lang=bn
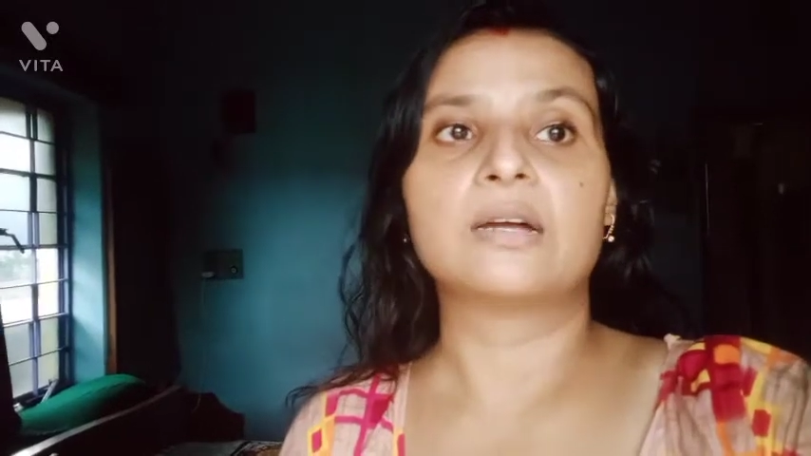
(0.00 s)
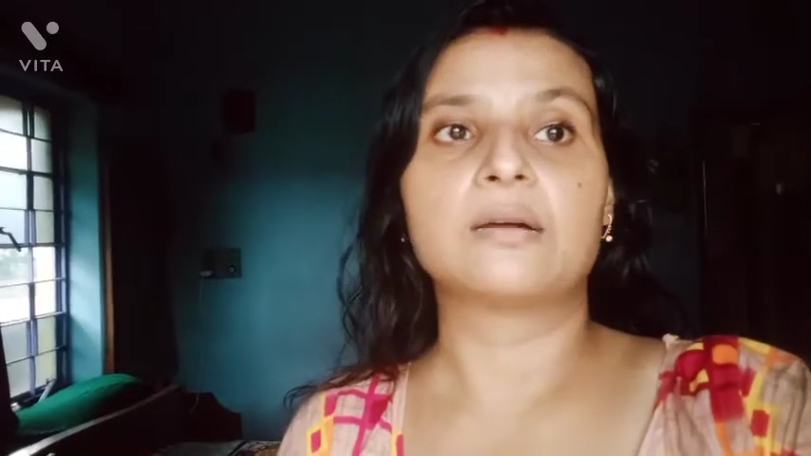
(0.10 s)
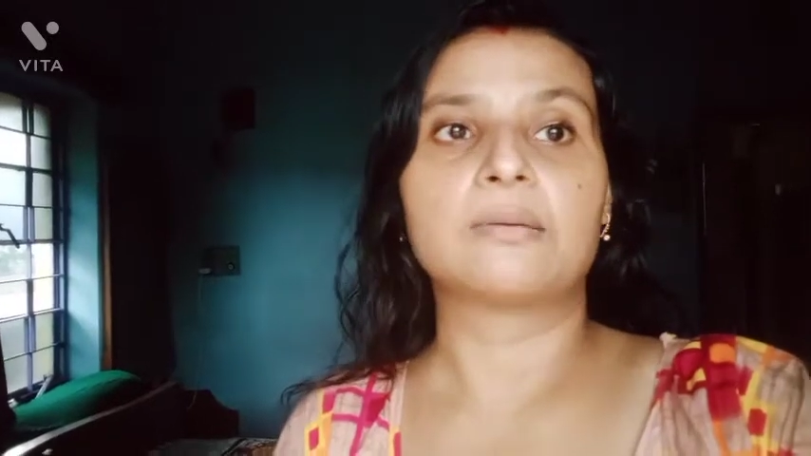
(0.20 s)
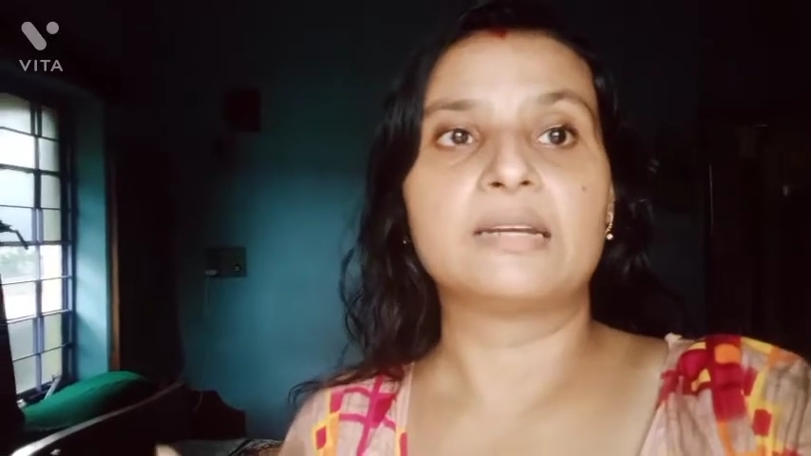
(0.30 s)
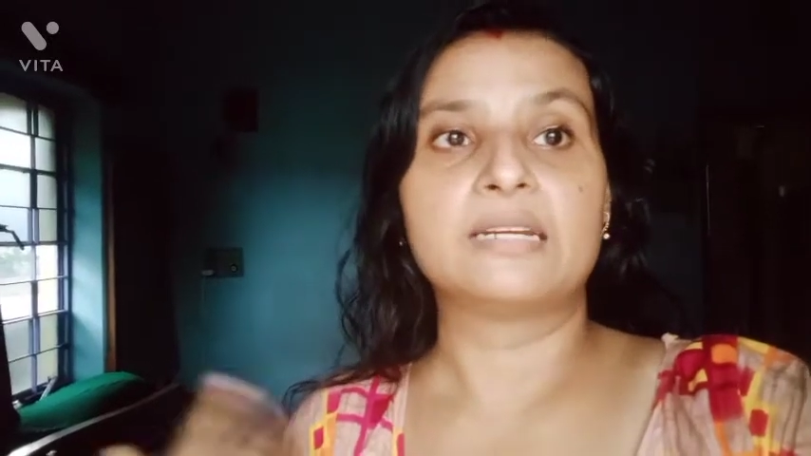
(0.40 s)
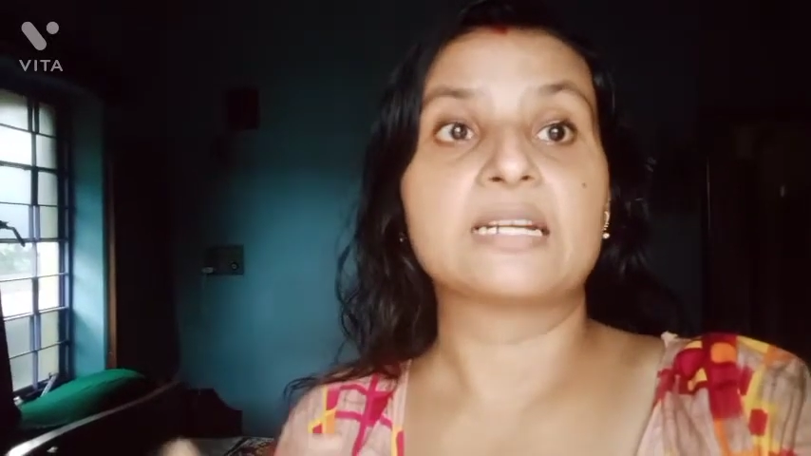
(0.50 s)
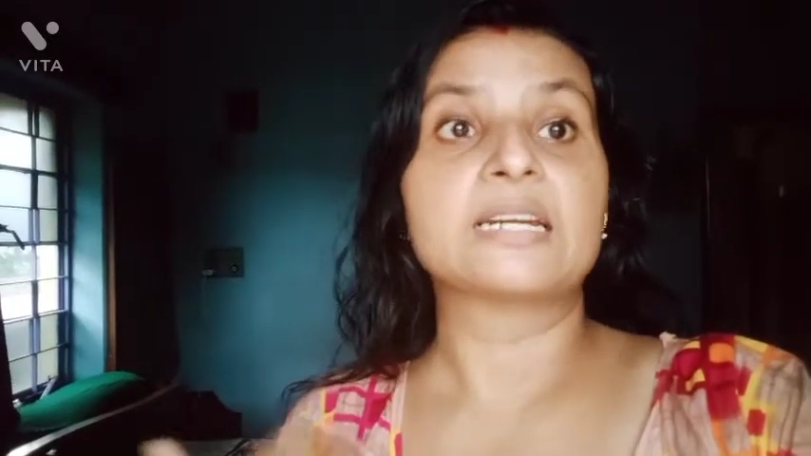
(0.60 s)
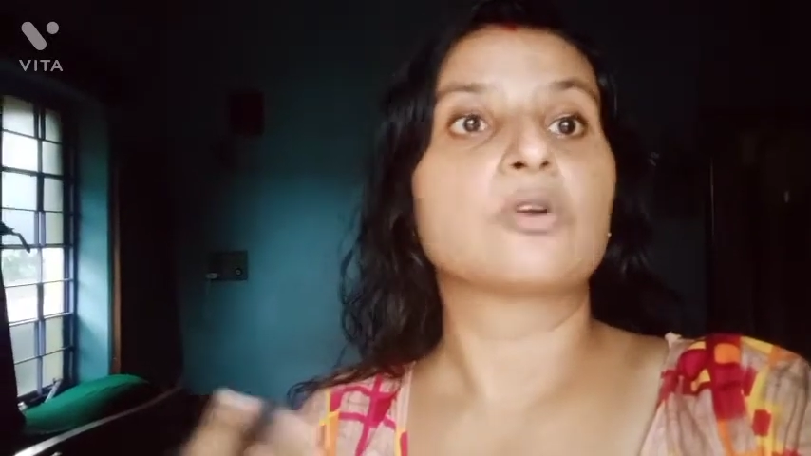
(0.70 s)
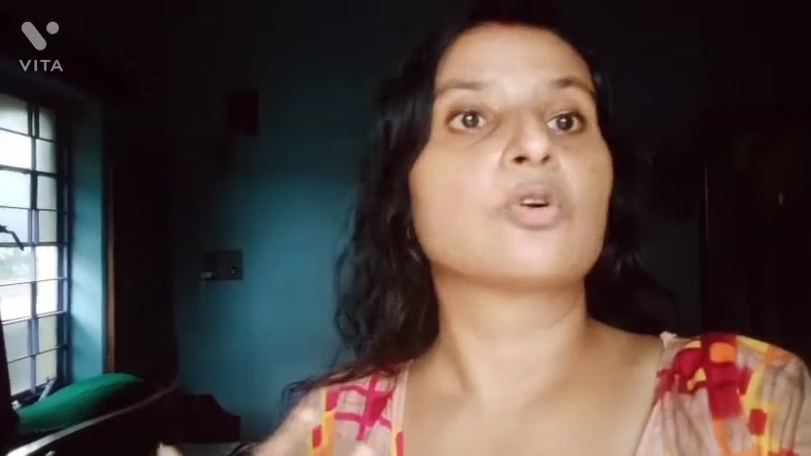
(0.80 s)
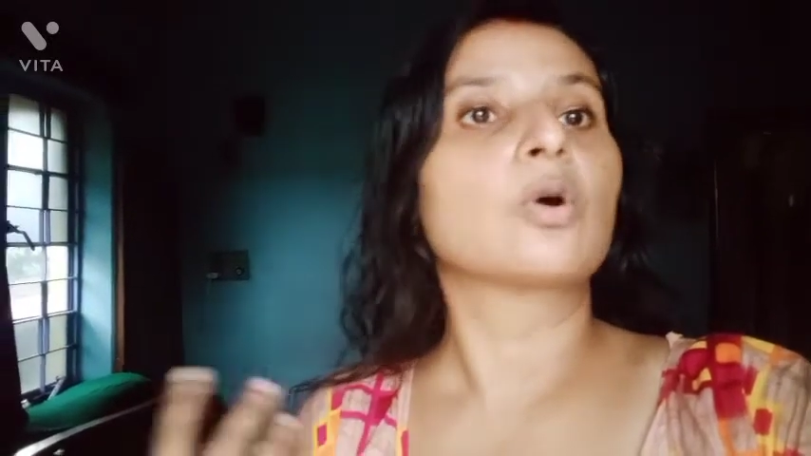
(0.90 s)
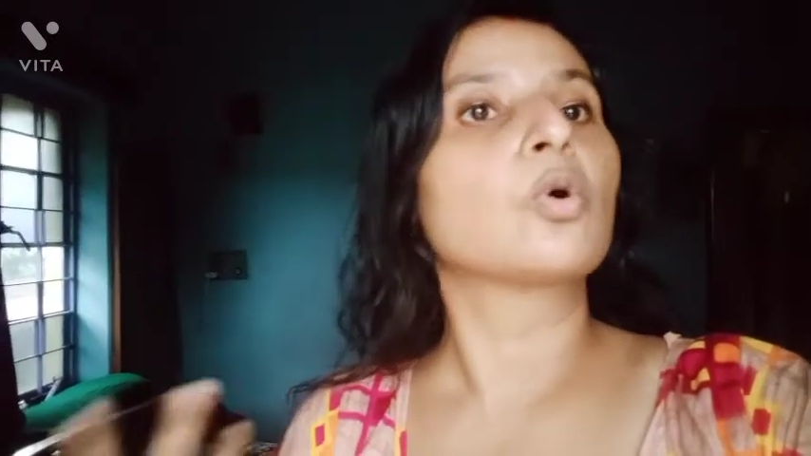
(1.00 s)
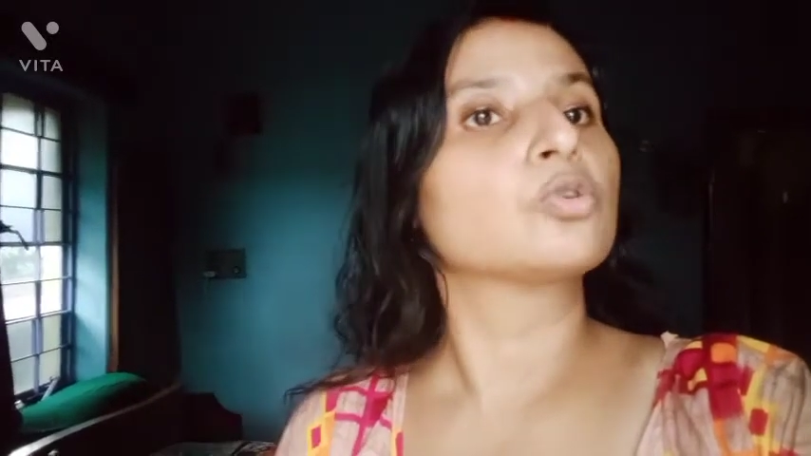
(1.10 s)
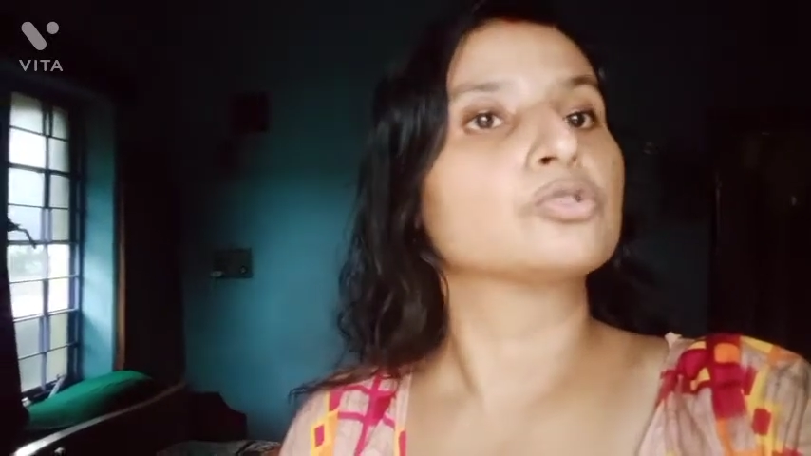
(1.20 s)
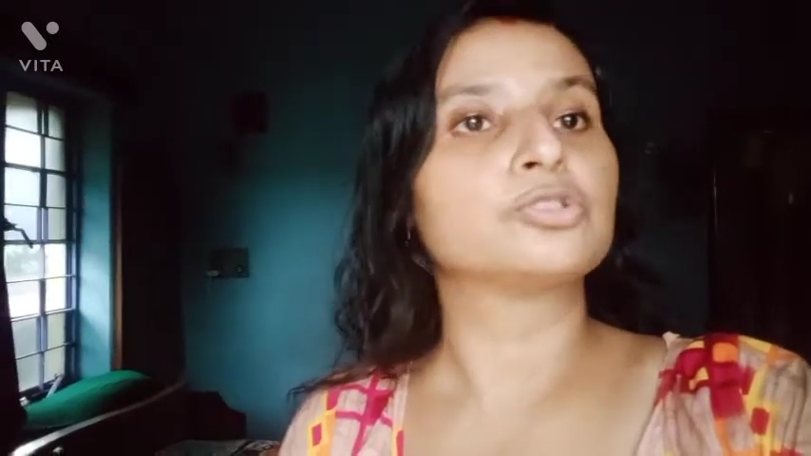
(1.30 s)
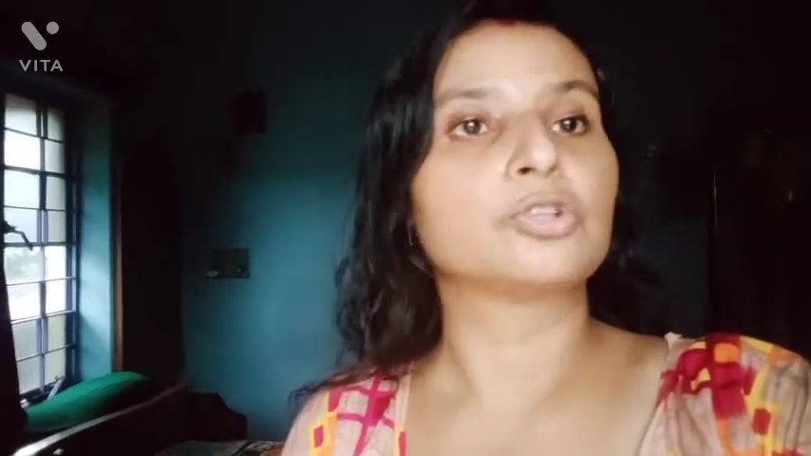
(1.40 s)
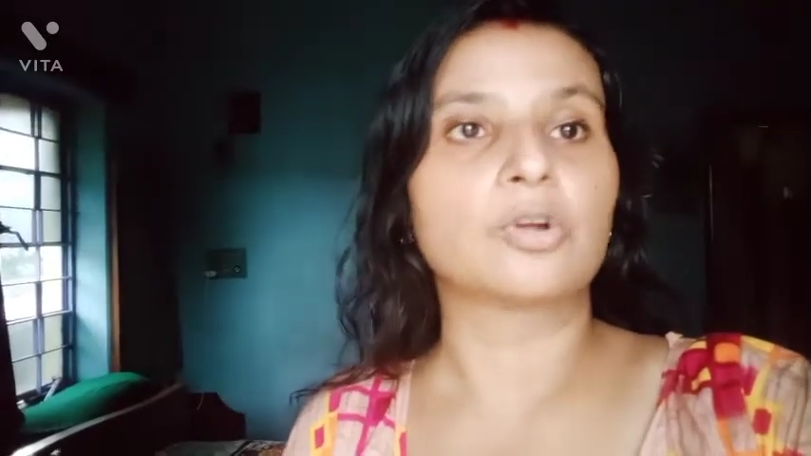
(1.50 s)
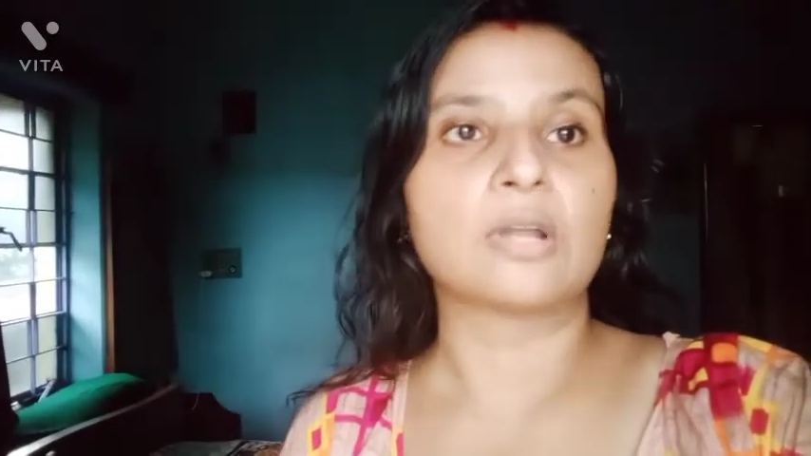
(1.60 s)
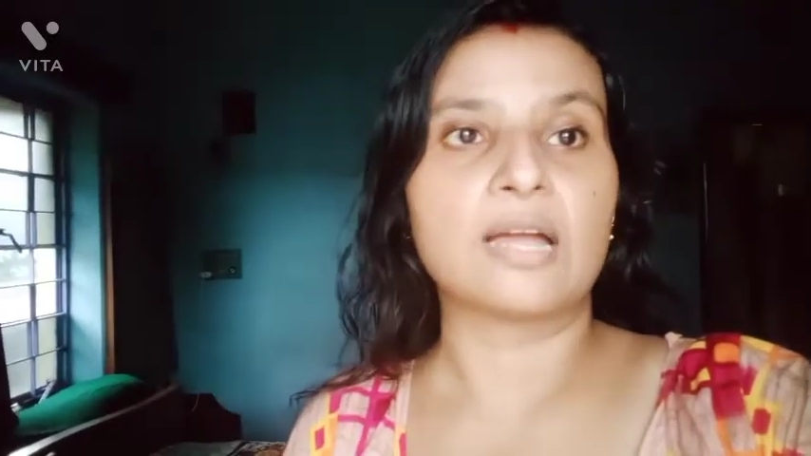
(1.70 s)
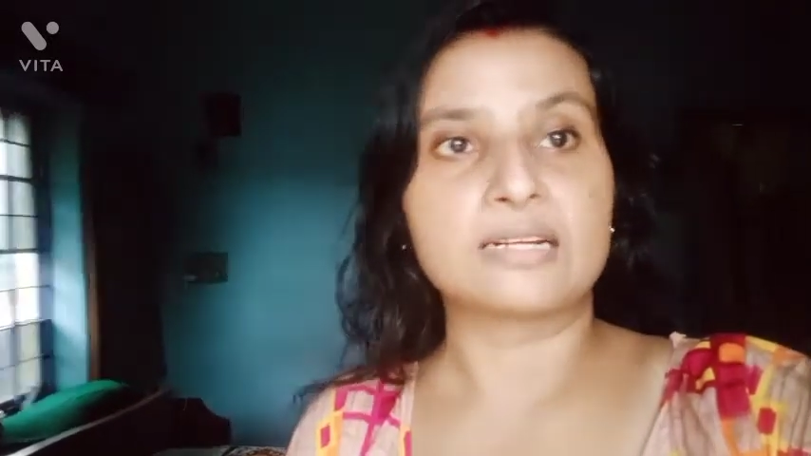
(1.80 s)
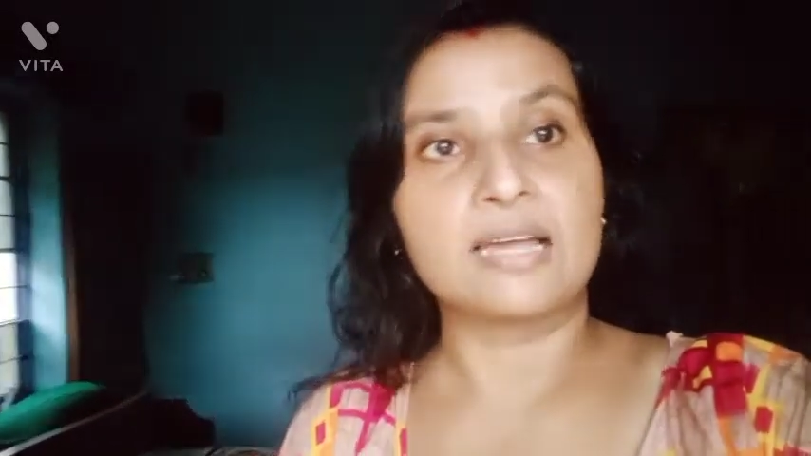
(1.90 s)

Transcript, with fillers: এডিটিংটা ঠিক করে হচ্ছিল না একটা